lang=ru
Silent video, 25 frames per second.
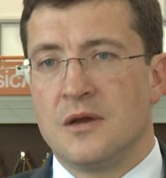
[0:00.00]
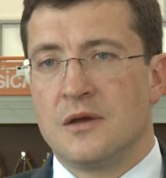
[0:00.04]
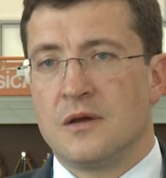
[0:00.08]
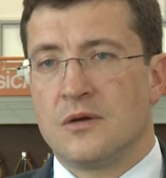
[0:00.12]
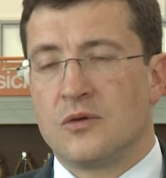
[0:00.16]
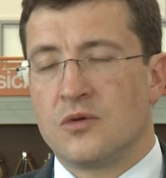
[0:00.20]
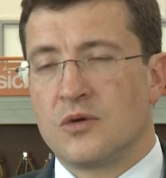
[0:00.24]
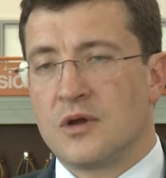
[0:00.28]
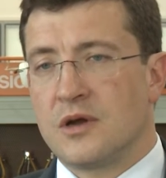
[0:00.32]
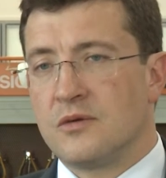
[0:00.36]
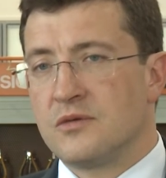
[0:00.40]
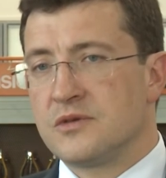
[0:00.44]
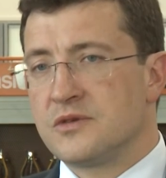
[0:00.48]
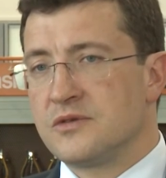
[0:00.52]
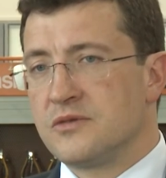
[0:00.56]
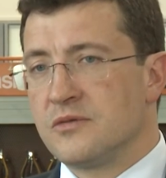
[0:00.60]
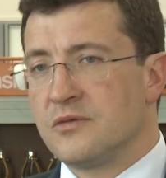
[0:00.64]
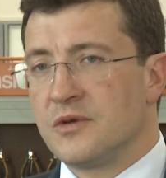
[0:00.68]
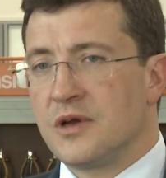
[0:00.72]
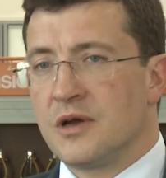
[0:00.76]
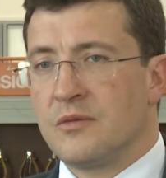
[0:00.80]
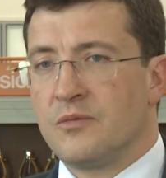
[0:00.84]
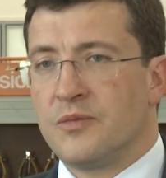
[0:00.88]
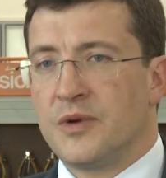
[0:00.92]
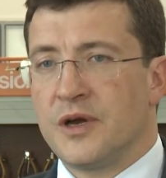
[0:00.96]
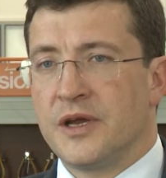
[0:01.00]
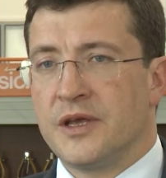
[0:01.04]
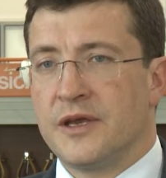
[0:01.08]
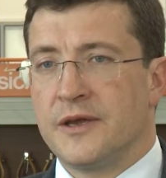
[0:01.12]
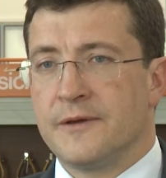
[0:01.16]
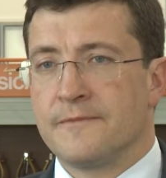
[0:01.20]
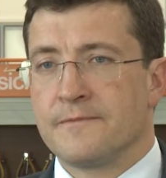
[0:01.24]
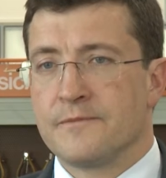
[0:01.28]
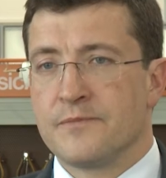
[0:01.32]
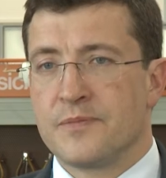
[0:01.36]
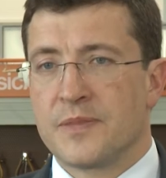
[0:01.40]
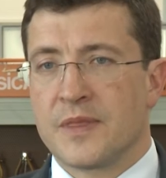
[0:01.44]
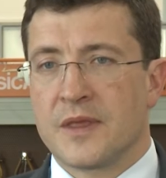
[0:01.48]
руководством
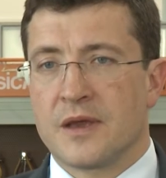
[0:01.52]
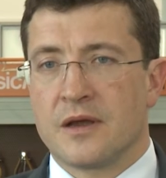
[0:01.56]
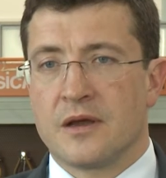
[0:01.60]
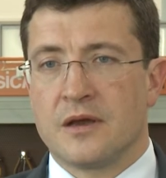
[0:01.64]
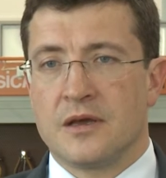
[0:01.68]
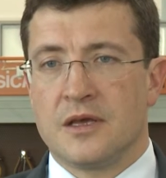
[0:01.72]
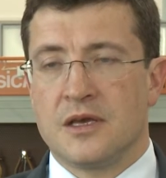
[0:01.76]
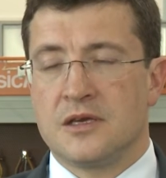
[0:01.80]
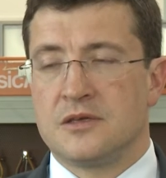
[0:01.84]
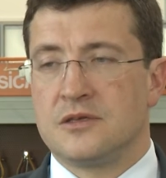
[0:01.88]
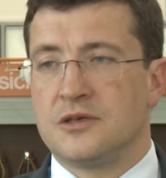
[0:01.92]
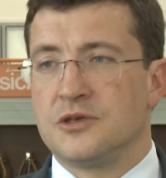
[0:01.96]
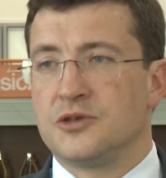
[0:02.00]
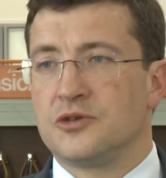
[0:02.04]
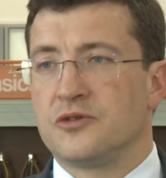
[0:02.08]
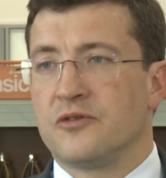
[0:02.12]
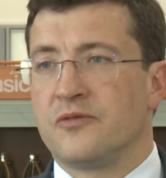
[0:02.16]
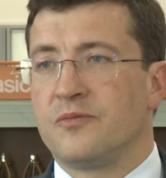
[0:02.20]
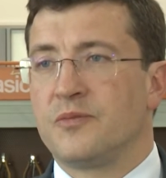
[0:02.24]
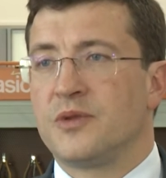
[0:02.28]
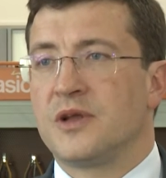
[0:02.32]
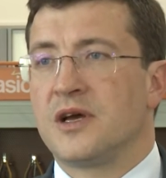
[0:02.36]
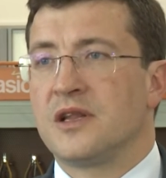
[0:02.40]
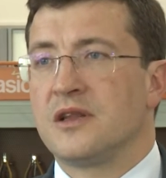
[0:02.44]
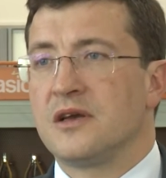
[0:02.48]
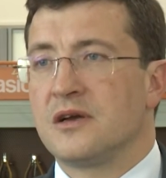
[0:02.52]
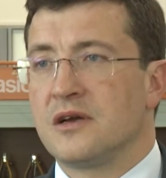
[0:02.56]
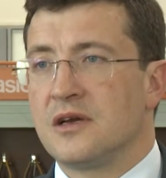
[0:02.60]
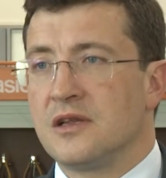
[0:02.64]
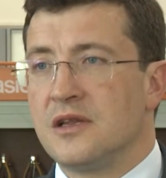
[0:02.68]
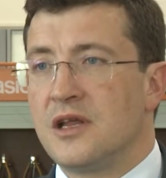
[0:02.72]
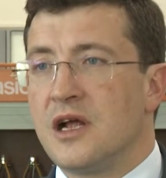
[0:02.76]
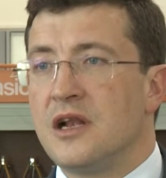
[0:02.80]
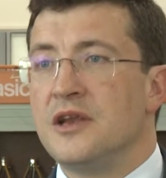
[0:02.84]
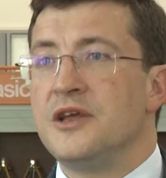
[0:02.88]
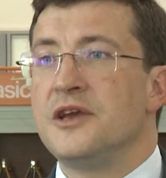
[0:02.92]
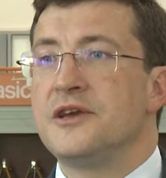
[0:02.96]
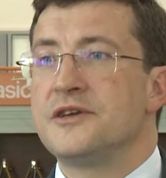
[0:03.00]
компании, есть еще в планах и
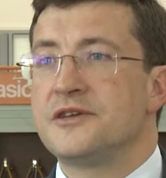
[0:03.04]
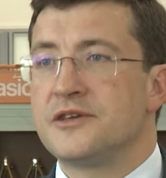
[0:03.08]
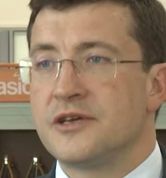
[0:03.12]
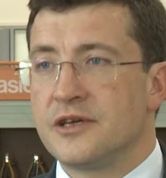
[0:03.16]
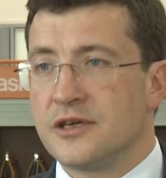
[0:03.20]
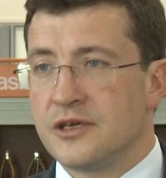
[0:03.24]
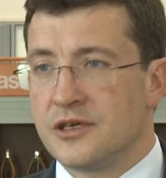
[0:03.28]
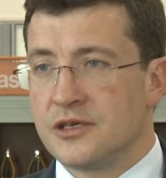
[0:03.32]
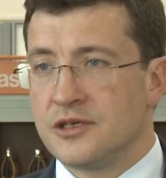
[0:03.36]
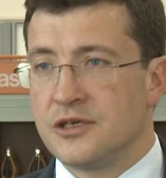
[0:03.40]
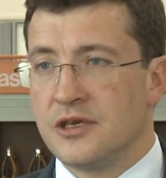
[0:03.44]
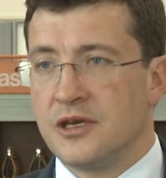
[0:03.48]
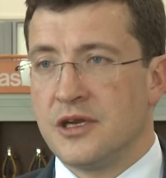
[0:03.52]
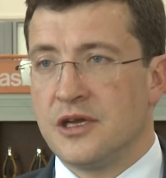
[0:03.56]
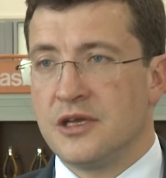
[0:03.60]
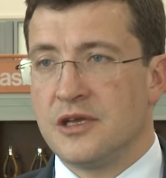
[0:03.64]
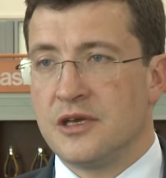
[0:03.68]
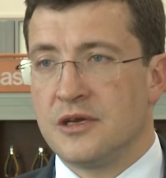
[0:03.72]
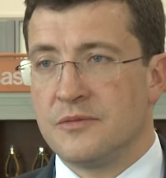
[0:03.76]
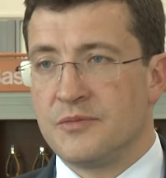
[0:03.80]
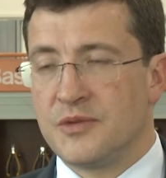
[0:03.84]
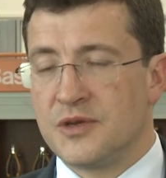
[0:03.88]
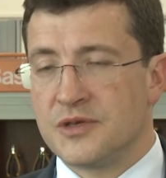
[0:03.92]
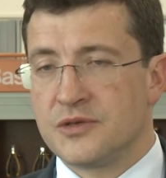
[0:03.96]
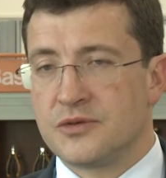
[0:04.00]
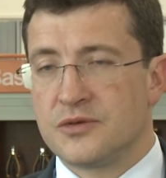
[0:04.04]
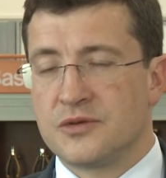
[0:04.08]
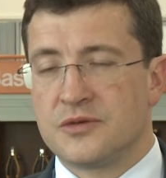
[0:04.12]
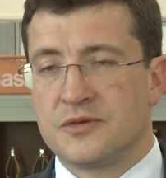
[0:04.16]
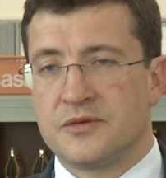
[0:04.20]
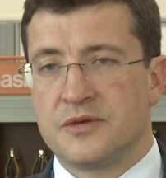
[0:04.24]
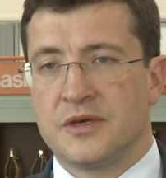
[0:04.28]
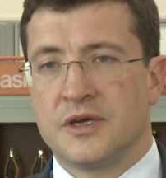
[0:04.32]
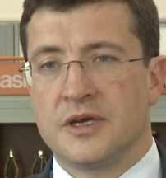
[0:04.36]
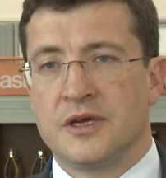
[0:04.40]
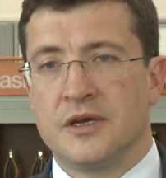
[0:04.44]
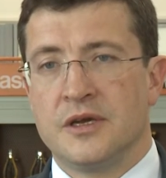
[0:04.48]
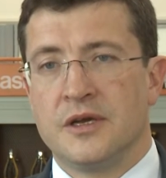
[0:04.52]
дальнейшее расширение
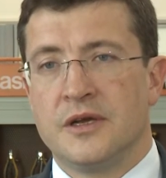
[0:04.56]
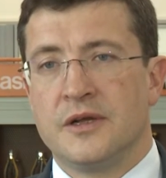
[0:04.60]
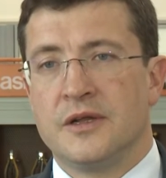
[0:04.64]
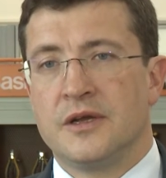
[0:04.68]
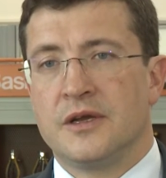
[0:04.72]
присутствия